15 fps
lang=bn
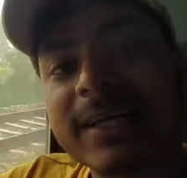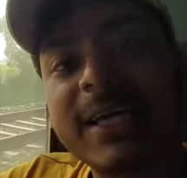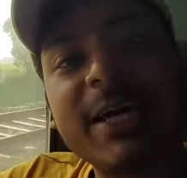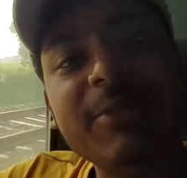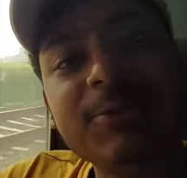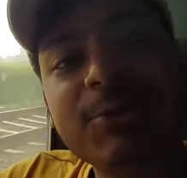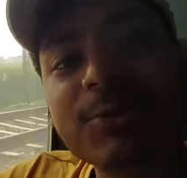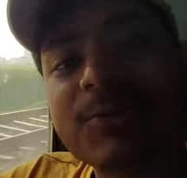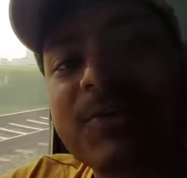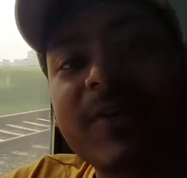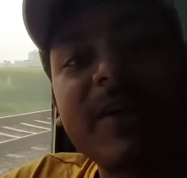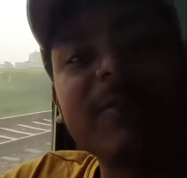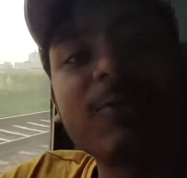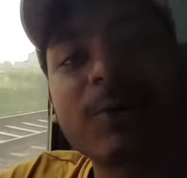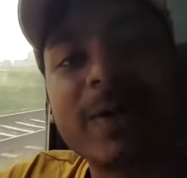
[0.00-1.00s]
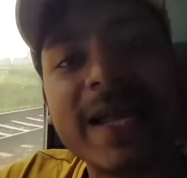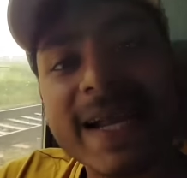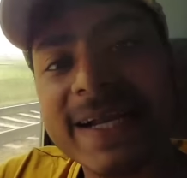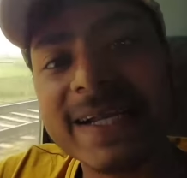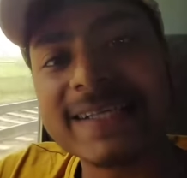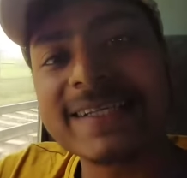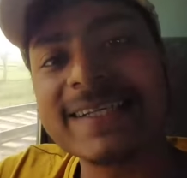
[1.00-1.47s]
কিন্তু ট্রেন তো
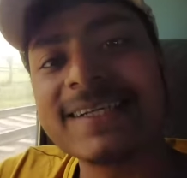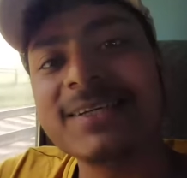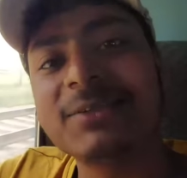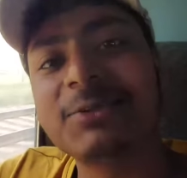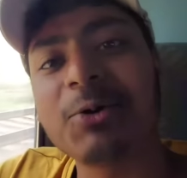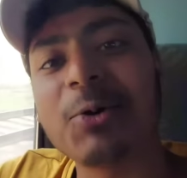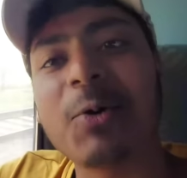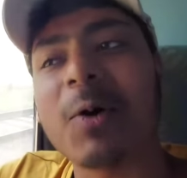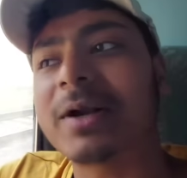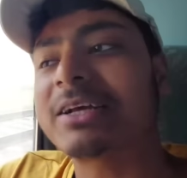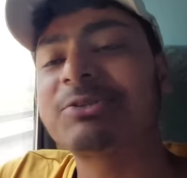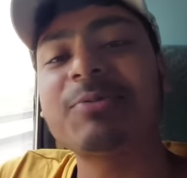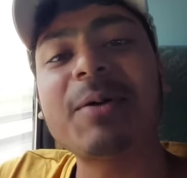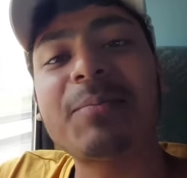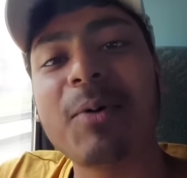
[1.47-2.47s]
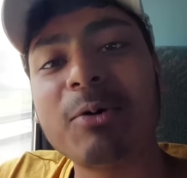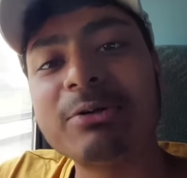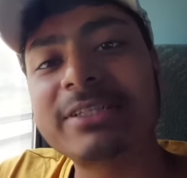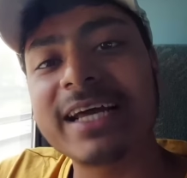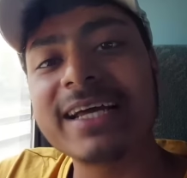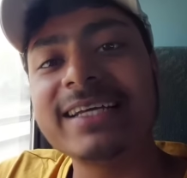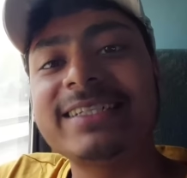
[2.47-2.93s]
লেট আছে তো কটার সময়
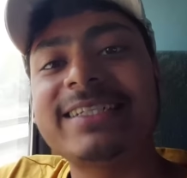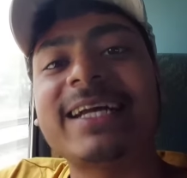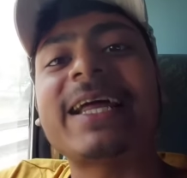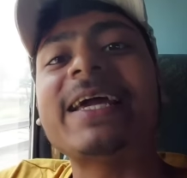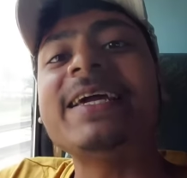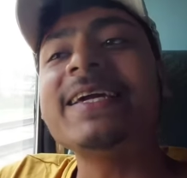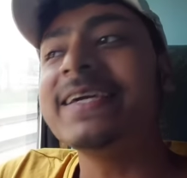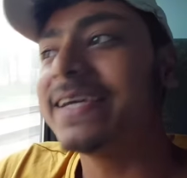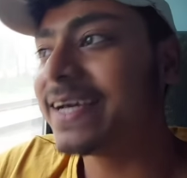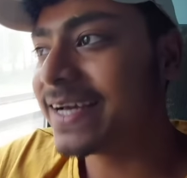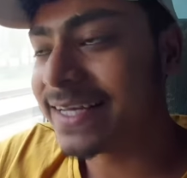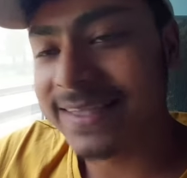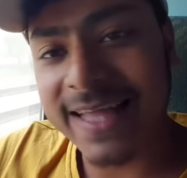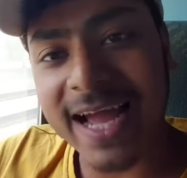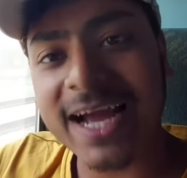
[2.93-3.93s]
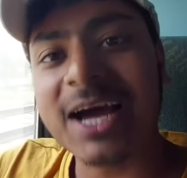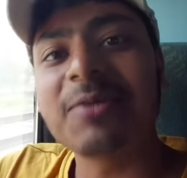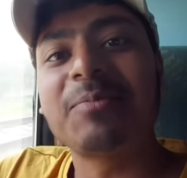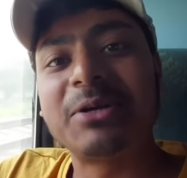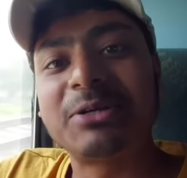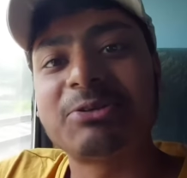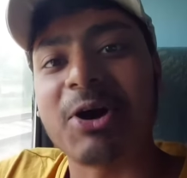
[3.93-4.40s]
পৌঁছায় সেটাই দেখার
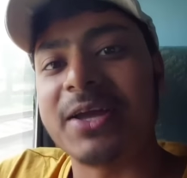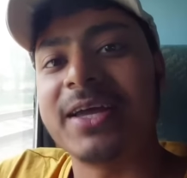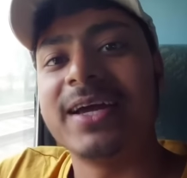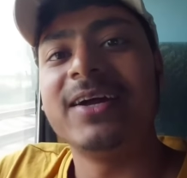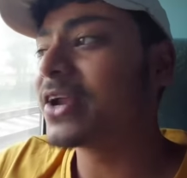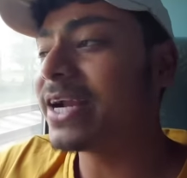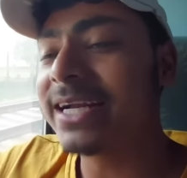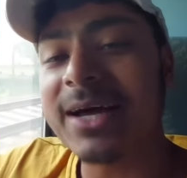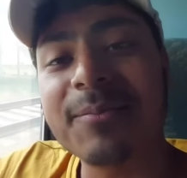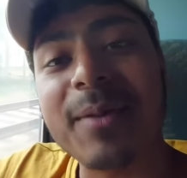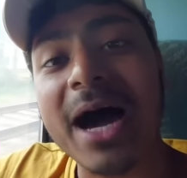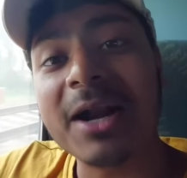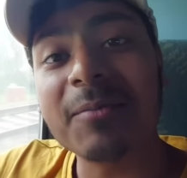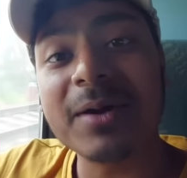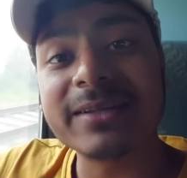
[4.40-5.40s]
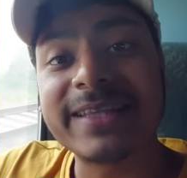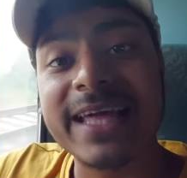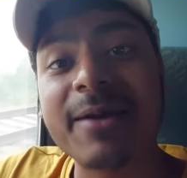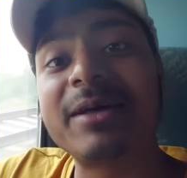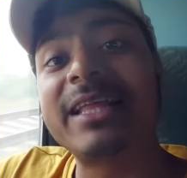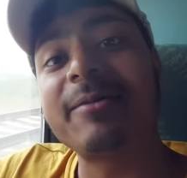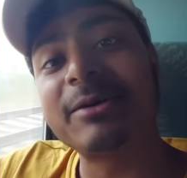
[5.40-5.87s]
বিষয় ট্রেনটা বারবার
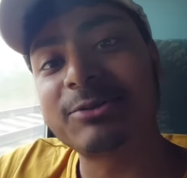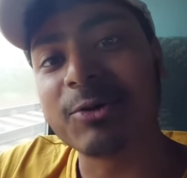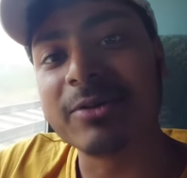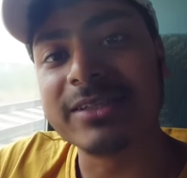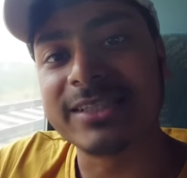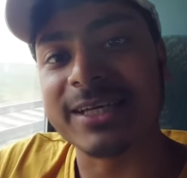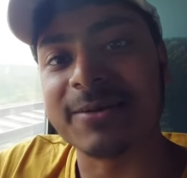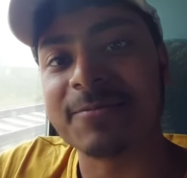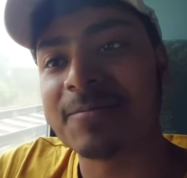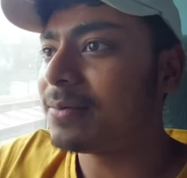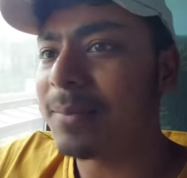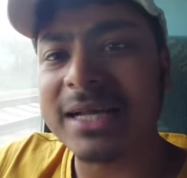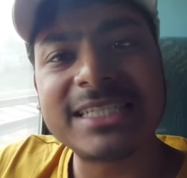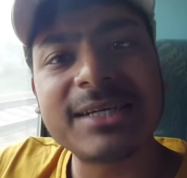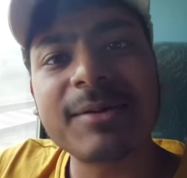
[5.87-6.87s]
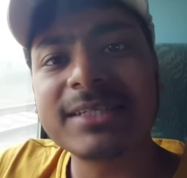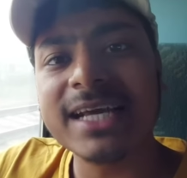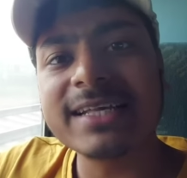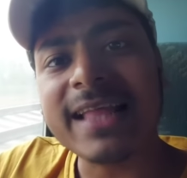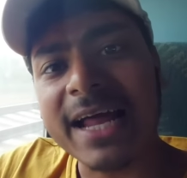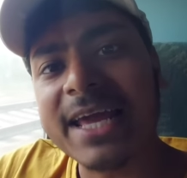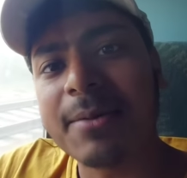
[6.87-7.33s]
থেমে থেমে চলছে মাঝে মাঝে
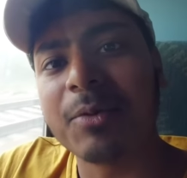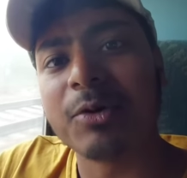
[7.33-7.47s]
দাঁড়িয়ে